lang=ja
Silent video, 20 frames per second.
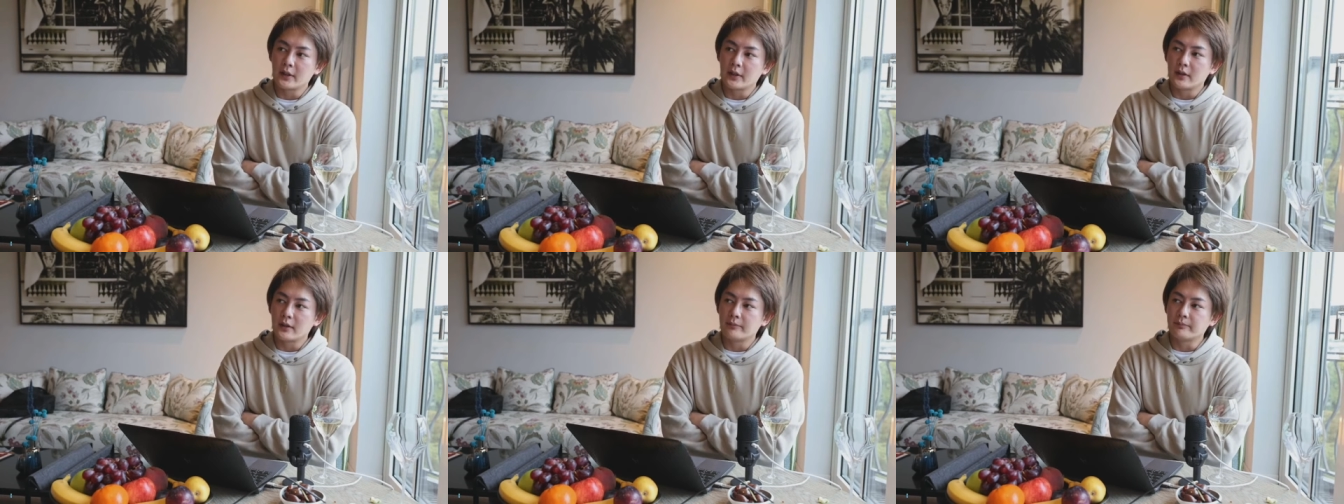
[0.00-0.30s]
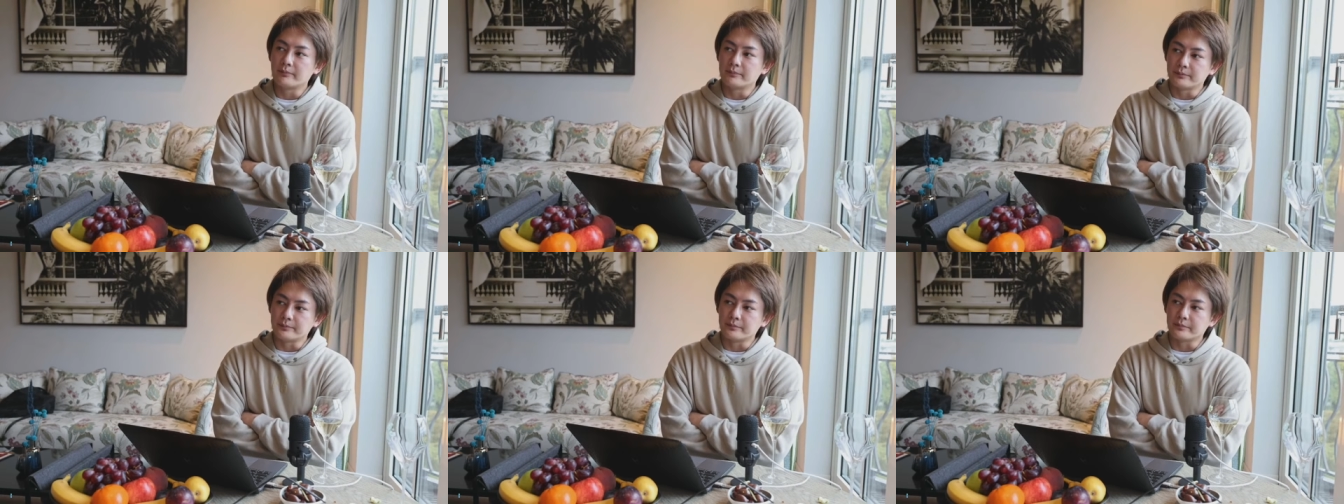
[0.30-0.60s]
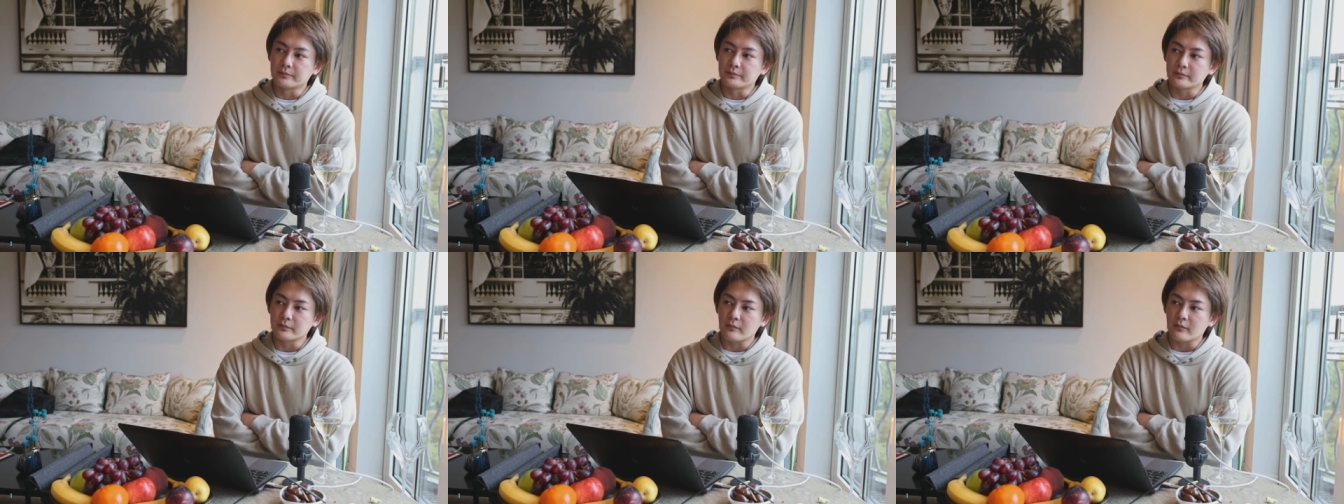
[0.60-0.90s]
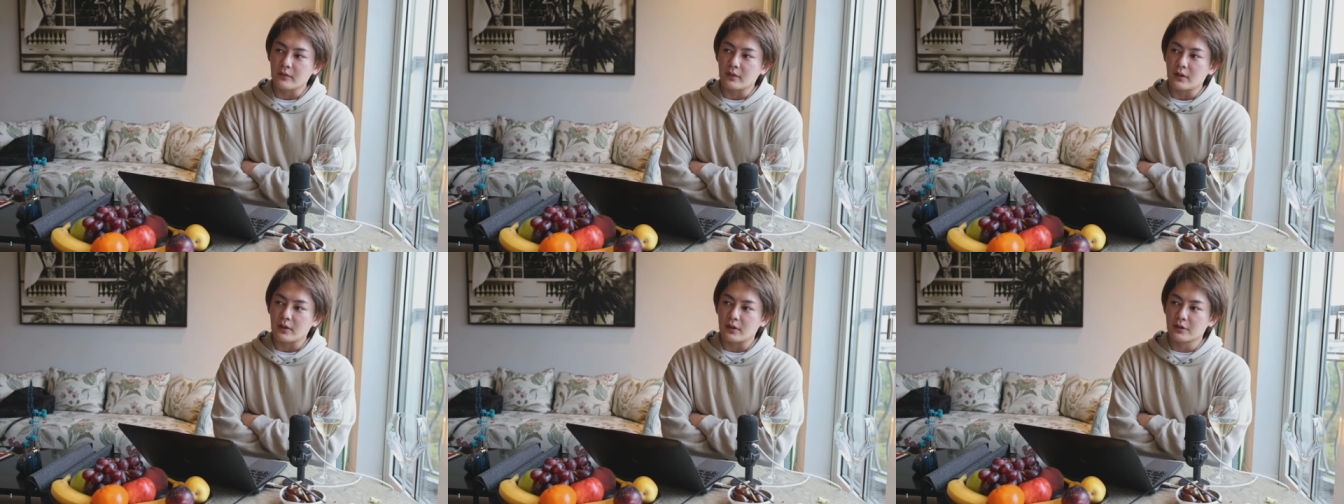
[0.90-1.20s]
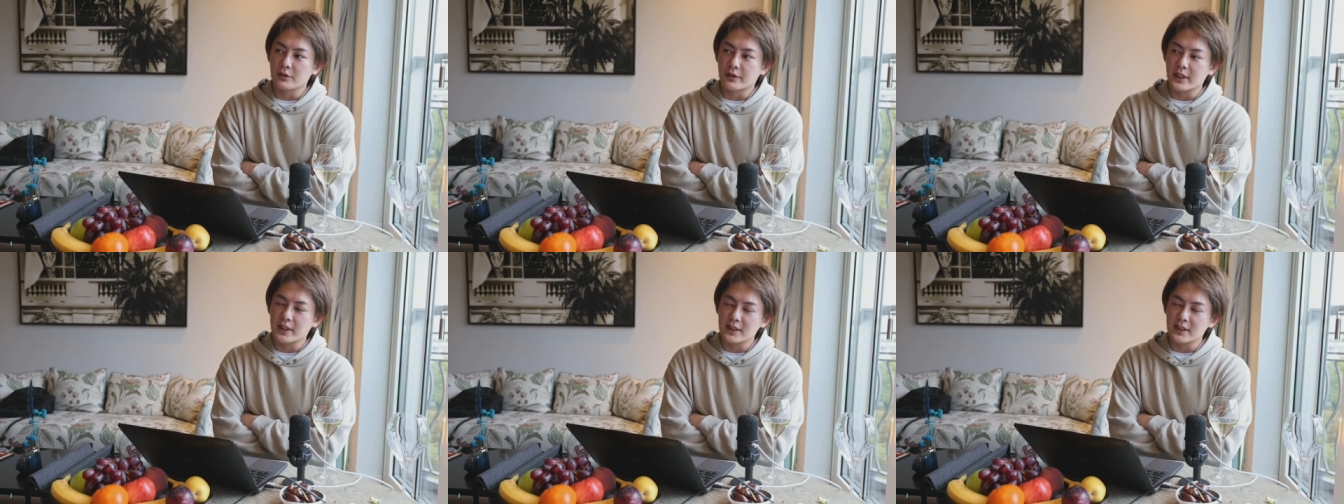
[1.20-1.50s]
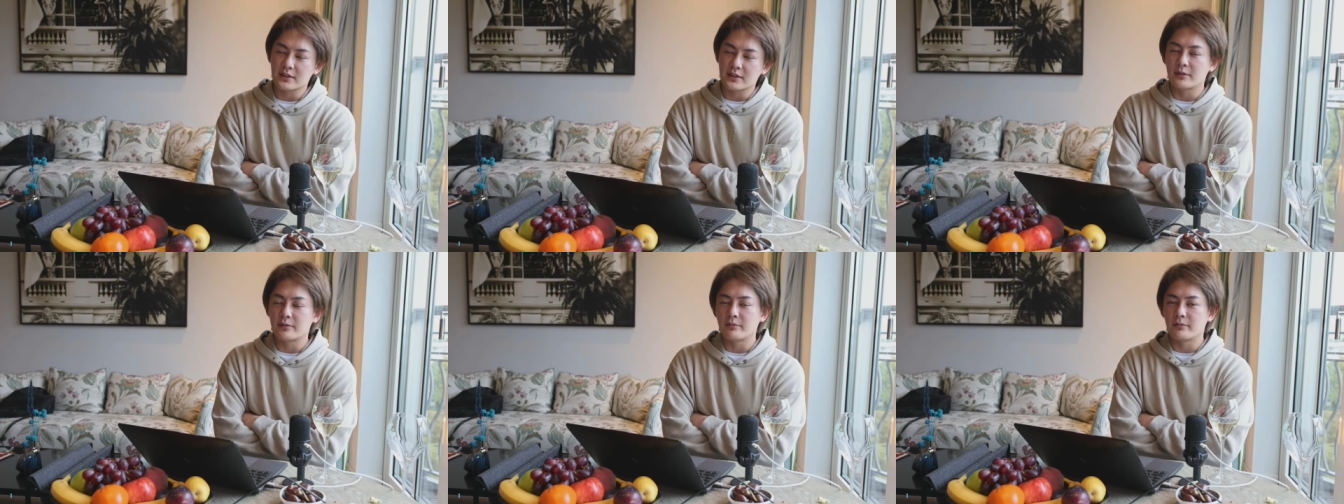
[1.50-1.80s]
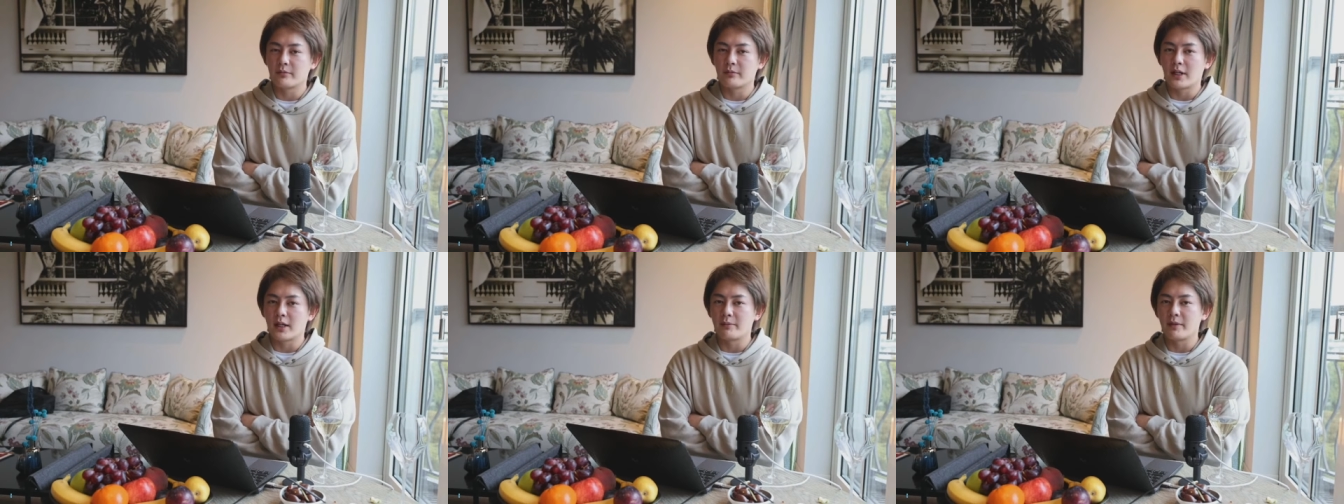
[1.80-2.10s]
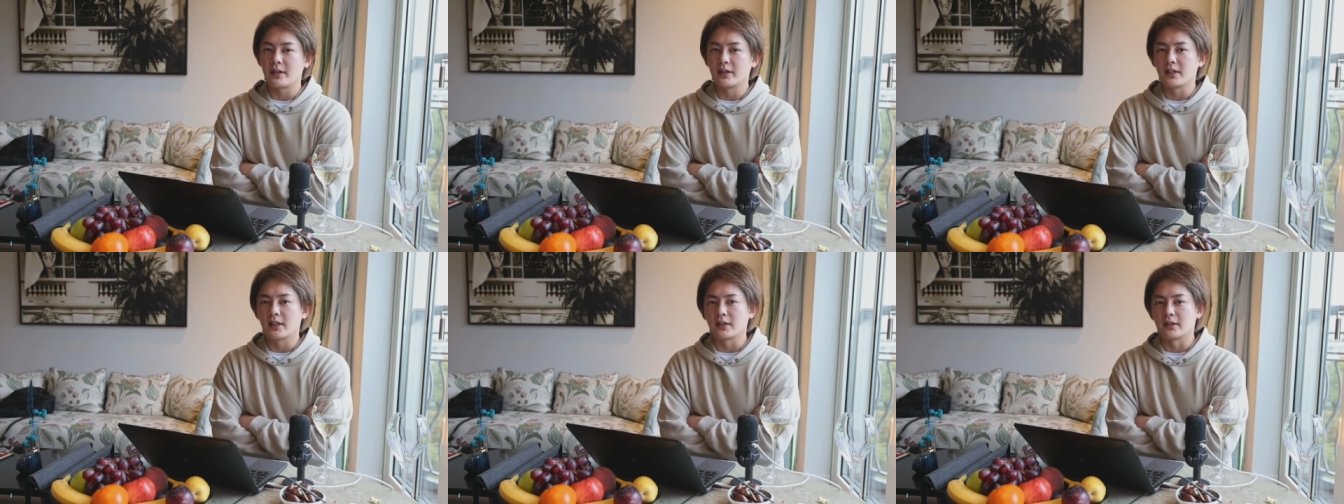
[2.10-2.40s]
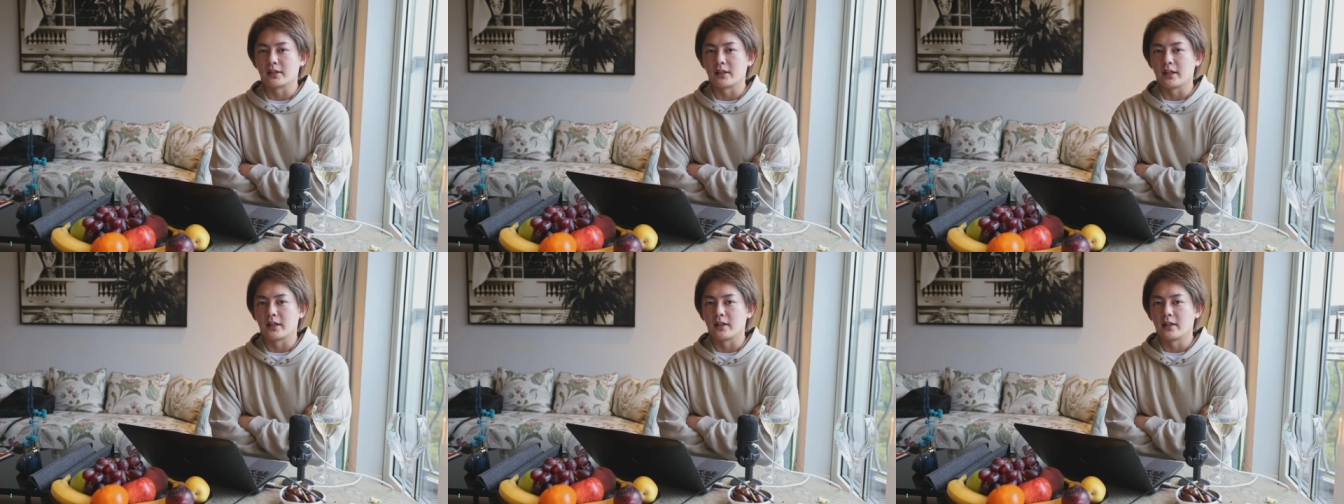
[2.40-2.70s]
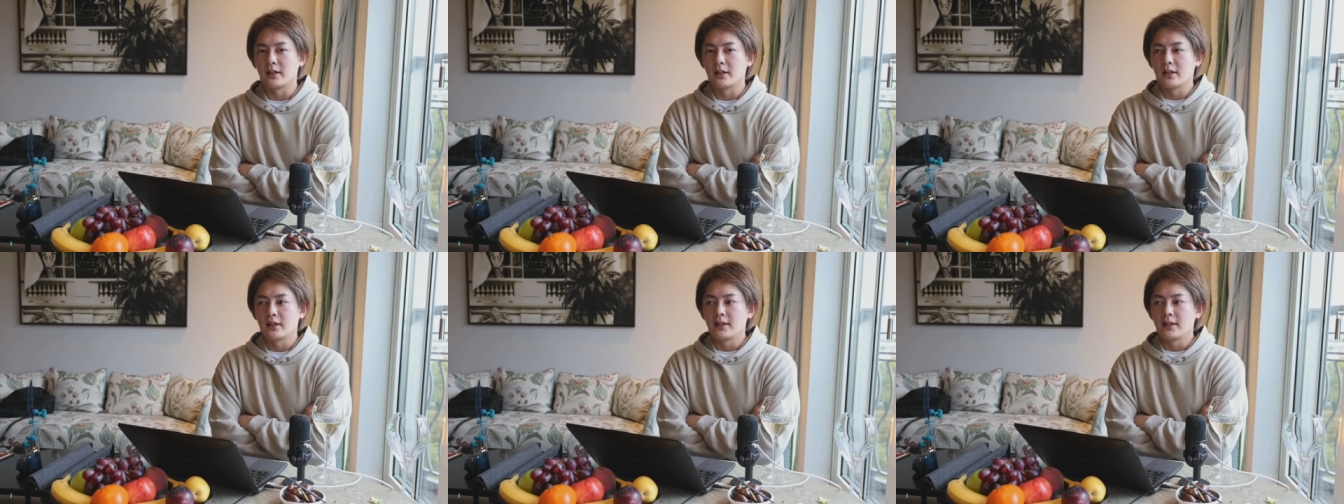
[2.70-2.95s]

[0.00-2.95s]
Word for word: うん、土下座する羽目になって、